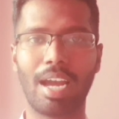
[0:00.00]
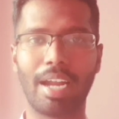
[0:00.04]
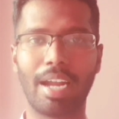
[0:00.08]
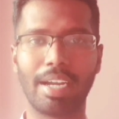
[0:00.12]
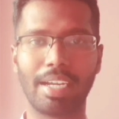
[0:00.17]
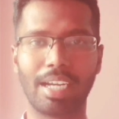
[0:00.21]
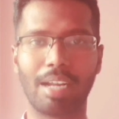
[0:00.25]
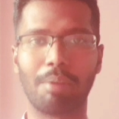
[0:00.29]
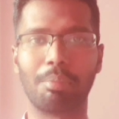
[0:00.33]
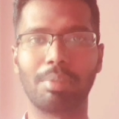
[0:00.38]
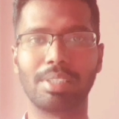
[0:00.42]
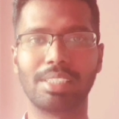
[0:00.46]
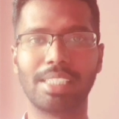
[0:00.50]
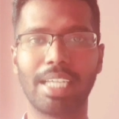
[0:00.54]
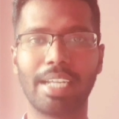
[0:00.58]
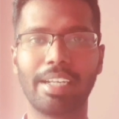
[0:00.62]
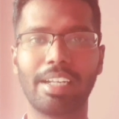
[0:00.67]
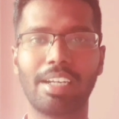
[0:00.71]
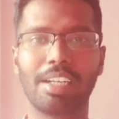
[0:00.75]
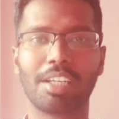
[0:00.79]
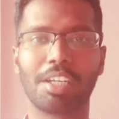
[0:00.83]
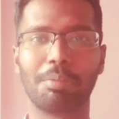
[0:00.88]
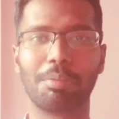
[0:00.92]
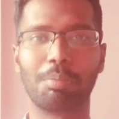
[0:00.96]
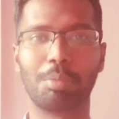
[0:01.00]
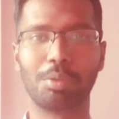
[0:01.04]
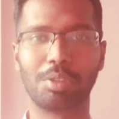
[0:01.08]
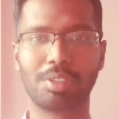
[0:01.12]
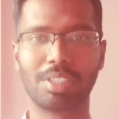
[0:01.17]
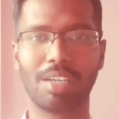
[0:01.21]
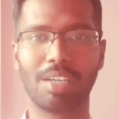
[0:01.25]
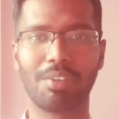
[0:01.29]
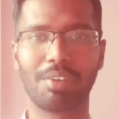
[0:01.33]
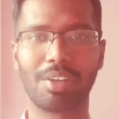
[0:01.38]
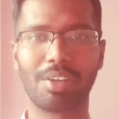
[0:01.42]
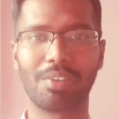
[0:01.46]
அண்ட் நம்ம சேனலுக்கு
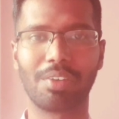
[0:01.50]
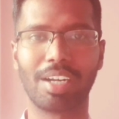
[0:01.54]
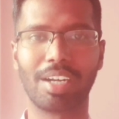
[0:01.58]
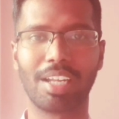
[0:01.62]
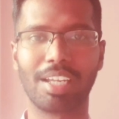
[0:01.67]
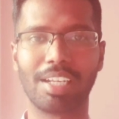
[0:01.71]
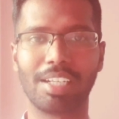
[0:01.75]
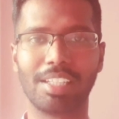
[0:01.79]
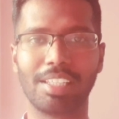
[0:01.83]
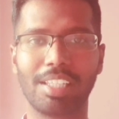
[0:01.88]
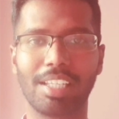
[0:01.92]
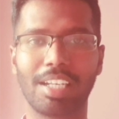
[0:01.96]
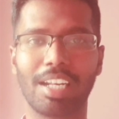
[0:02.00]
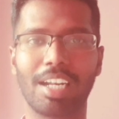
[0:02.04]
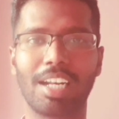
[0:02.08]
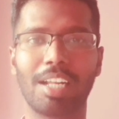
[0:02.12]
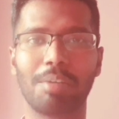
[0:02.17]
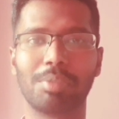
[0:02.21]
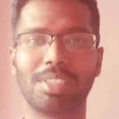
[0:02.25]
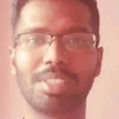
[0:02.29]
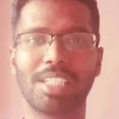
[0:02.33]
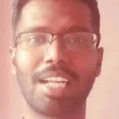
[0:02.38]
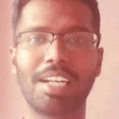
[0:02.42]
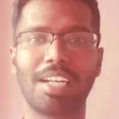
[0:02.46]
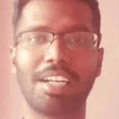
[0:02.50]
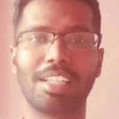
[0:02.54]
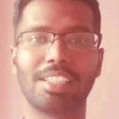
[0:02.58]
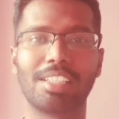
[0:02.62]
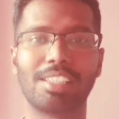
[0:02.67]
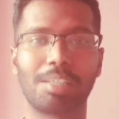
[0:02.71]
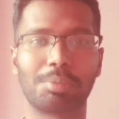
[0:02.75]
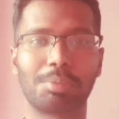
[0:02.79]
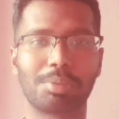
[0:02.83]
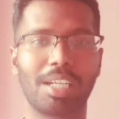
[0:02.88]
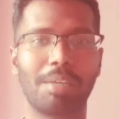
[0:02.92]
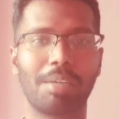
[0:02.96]
புதுசாக வரவங்களாக இருந்தீங்கன்னா நம்ம சேனலை
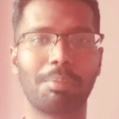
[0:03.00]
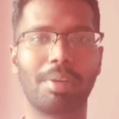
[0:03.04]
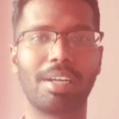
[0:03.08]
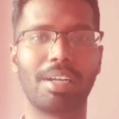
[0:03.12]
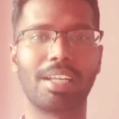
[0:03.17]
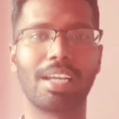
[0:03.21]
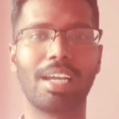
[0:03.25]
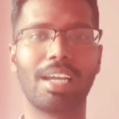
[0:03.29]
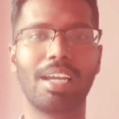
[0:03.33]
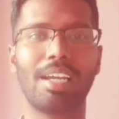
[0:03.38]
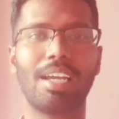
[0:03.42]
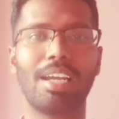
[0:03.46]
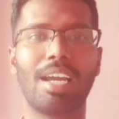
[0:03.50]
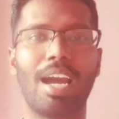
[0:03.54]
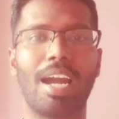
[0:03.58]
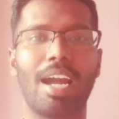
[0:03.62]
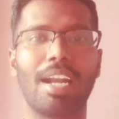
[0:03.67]
சப்ஸ்கிரைப் பண்ணுங்கள்